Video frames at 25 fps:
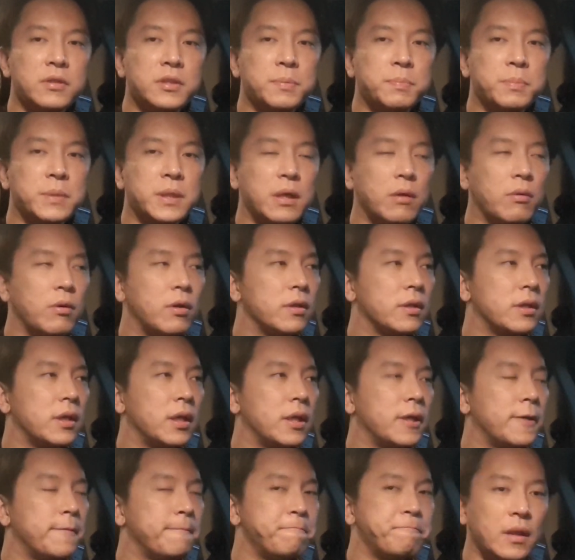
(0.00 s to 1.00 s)

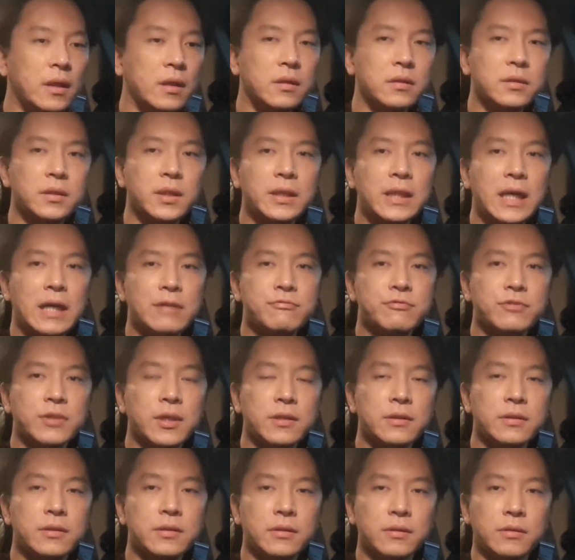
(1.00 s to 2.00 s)
10개월이야. 근데
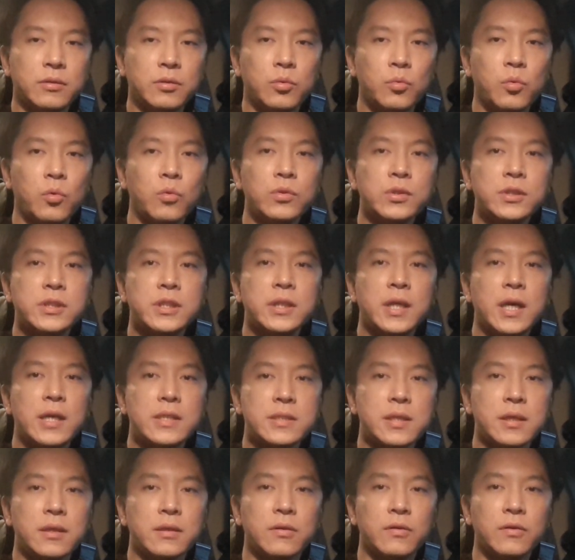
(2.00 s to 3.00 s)
나중에는 공실이
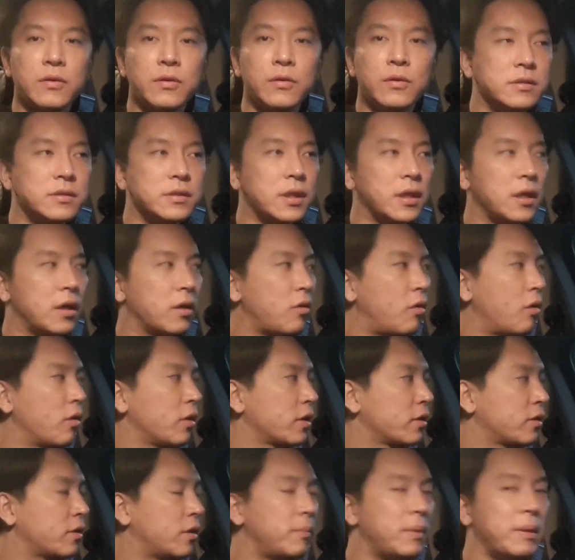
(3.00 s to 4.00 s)
안 생겨요. 제가
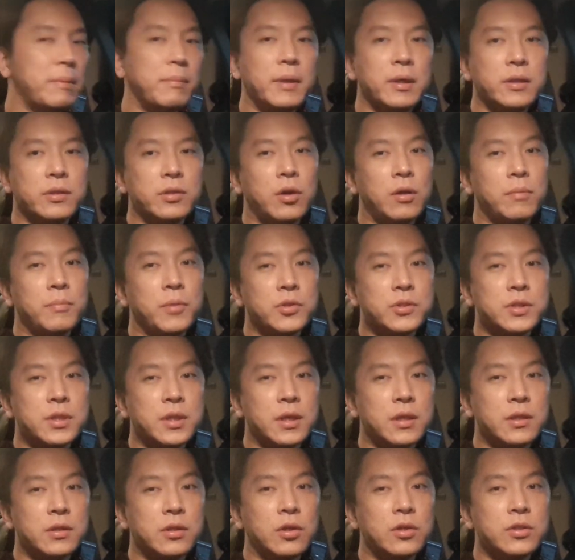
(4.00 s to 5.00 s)
거기서만 막 열몇
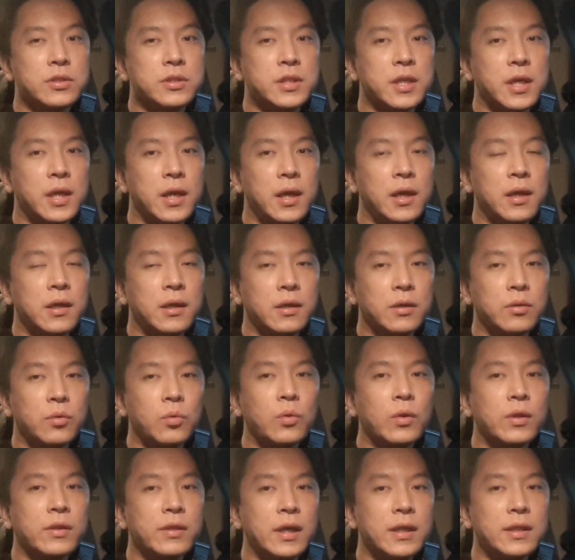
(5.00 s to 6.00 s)
채, 열 채?
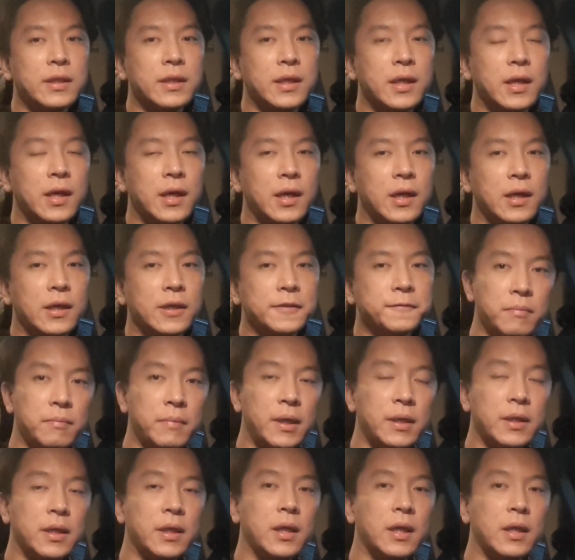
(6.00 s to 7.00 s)
이렇게 사니까
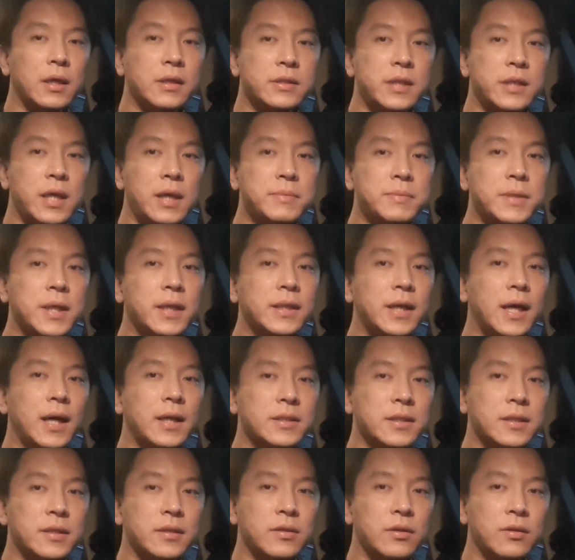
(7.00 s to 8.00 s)
만약에 세입자가
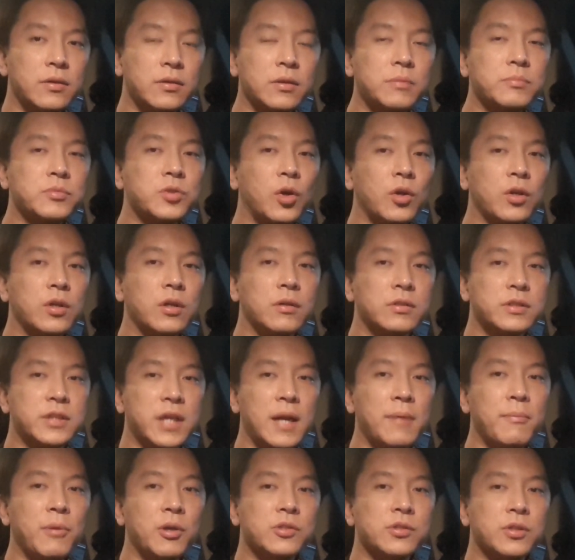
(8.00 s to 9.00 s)
나가잖아요? 그럼 저희 거
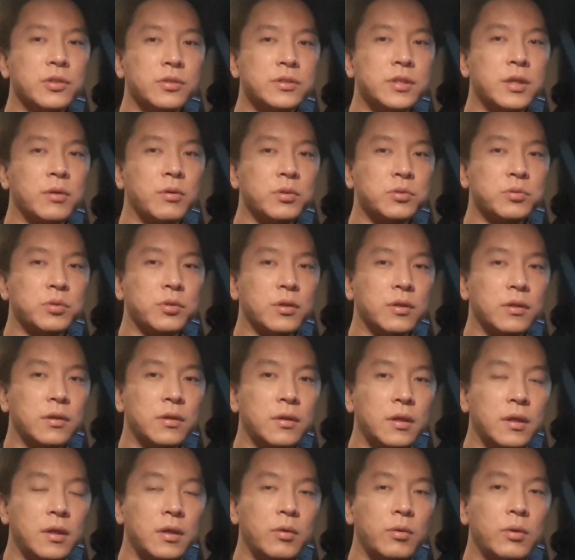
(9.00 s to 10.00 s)
제일 먼저 채워줘요.
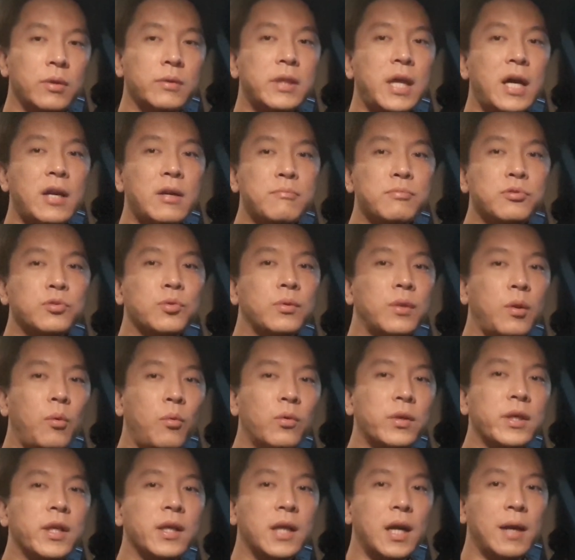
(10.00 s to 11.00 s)
그냥 다른 부동산
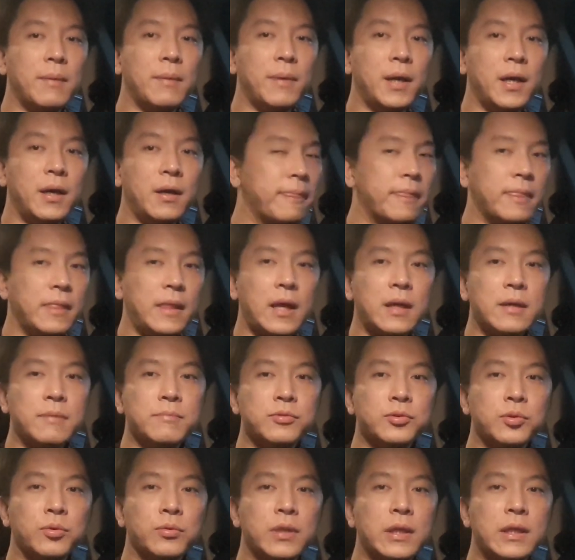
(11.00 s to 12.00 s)
옮길까봐. 다른
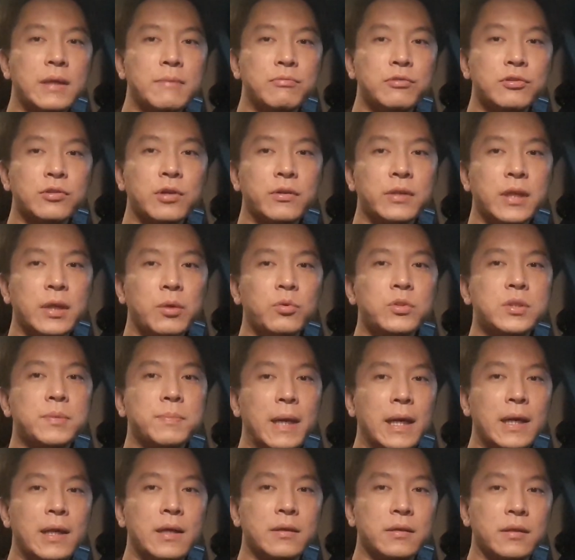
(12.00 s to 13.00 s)
부동산에 물건 내놓지
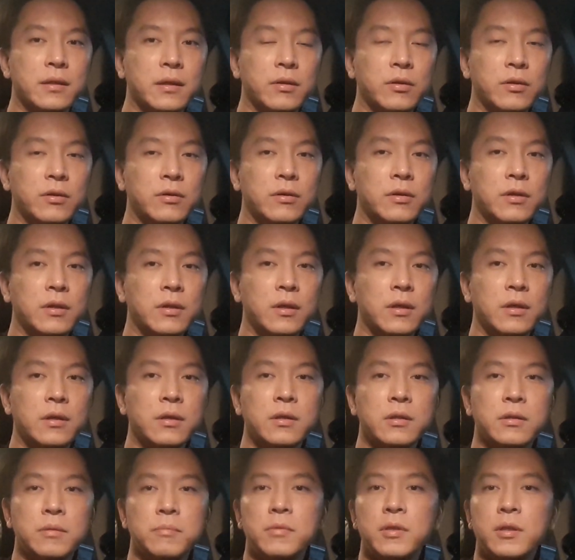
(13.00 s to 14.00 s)
말라 그래요.
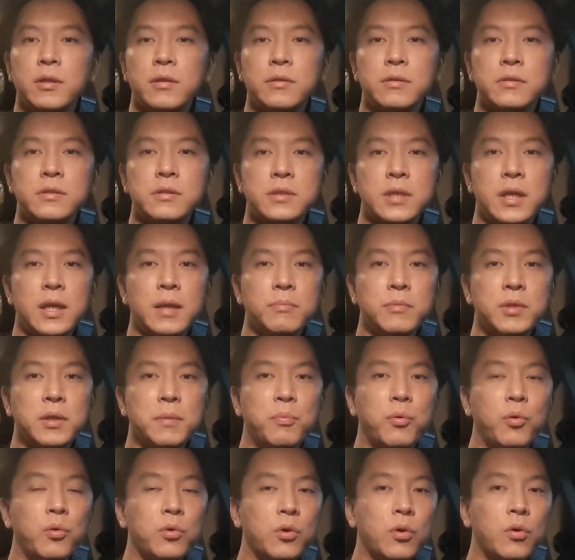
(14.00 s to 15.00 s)
그러면 사람들이
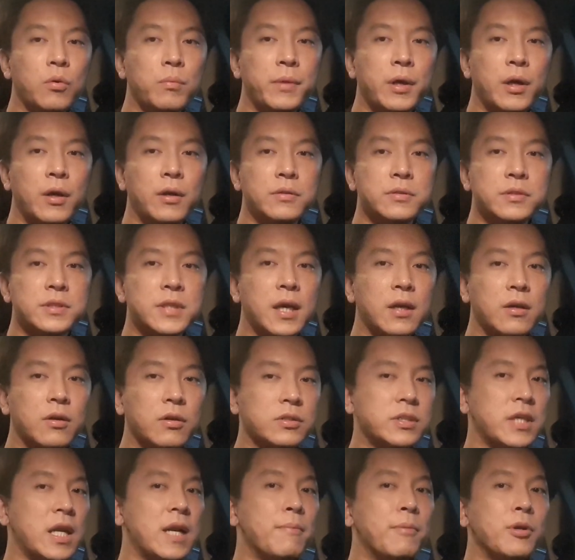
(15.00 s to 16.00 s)
보러 오면 제 거
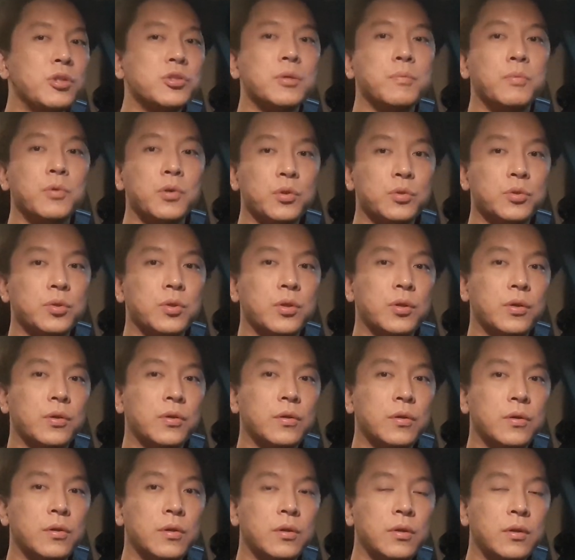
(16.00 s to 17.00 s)
제일 먼저 보여줘요.
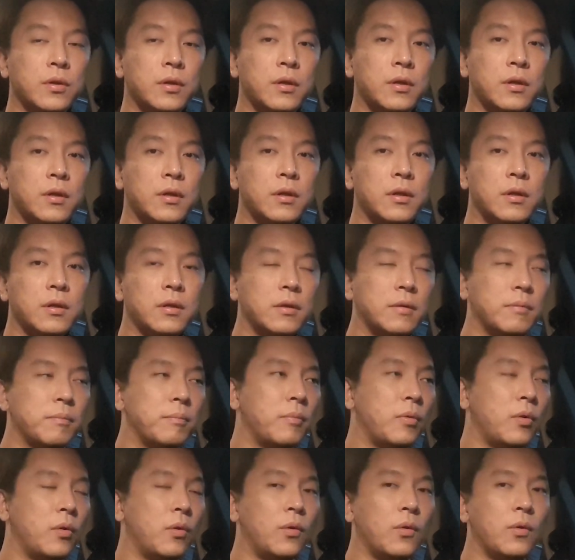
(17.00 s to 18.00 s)

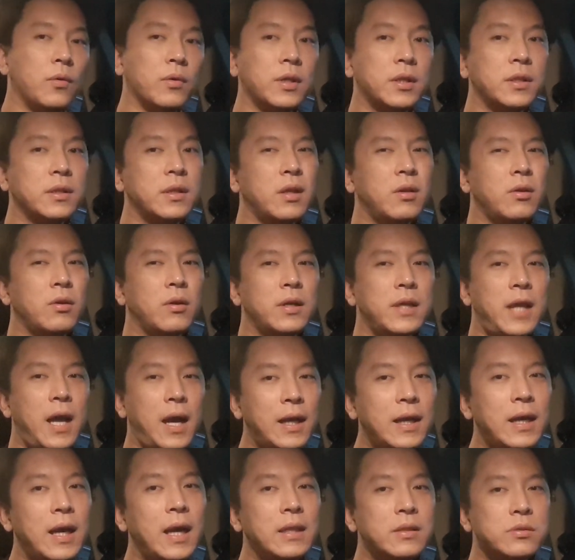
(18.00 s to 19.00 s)
뭐 인테리어가
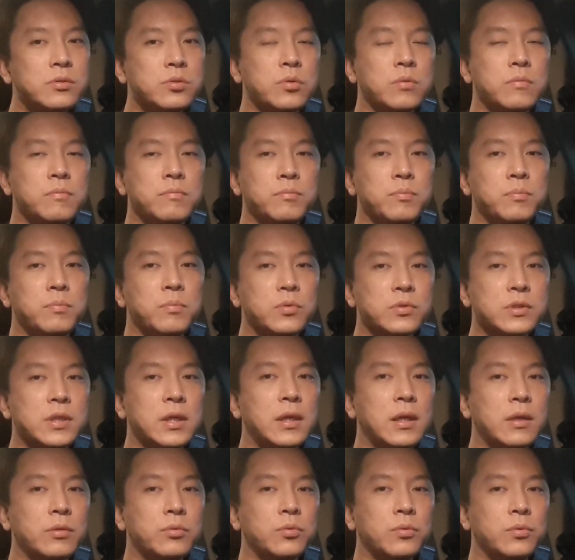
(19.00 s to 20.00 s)
약간 좀
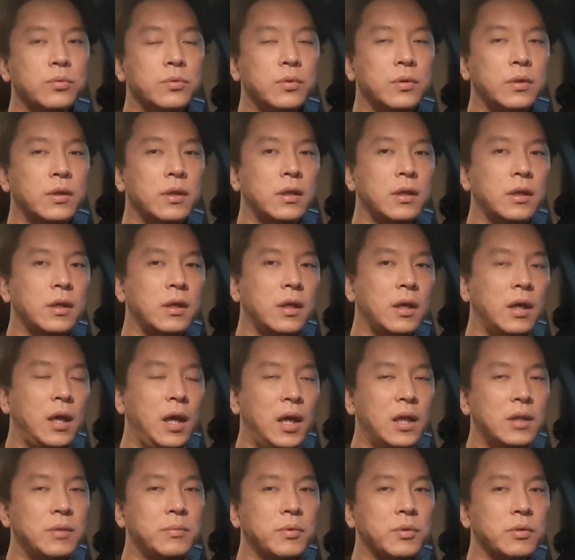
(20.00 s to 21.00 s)
모자라도
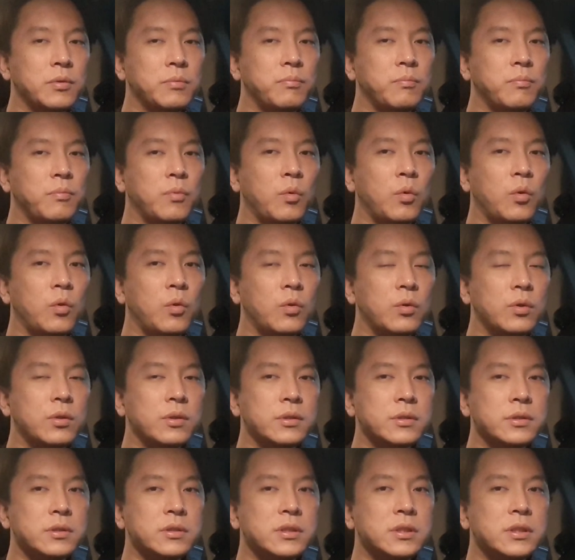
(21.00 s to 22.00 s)
아니면 뭐
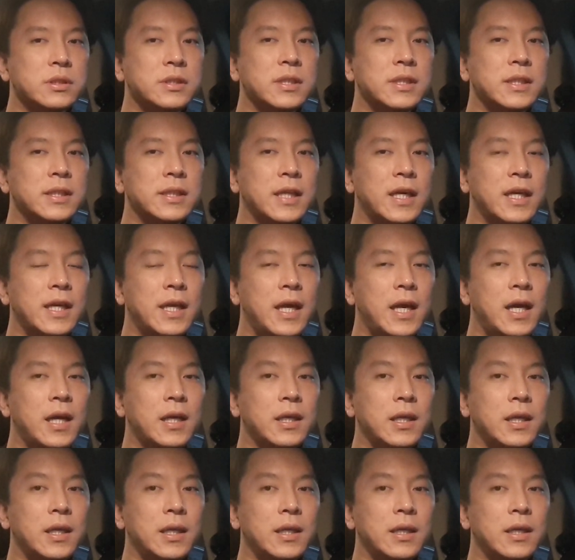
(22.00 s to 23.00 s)
층이나
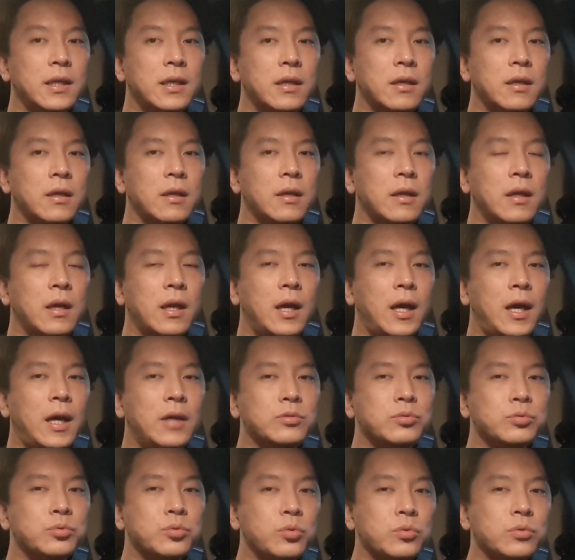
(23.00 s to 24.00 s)
향이
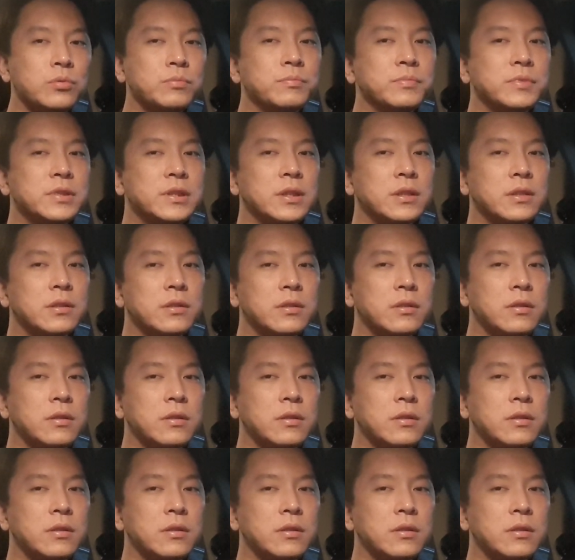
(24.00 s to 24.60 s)
아주 조금씩